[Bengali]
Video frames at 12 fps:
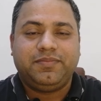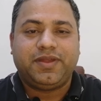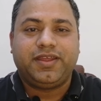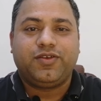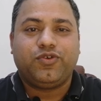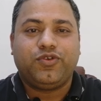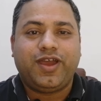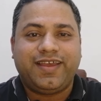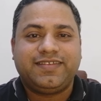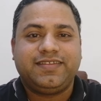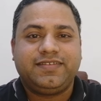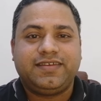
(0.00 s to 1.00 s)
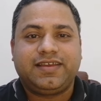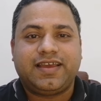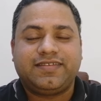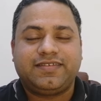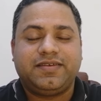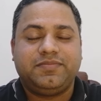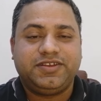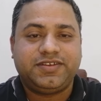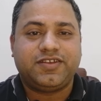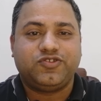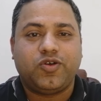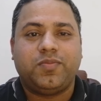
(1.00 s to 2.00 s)
মানে কোনো এজেন্সির কাছে
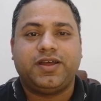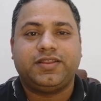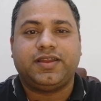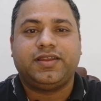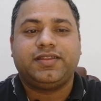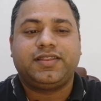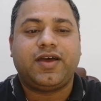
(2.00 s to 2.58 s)
ভিসা জমা দেন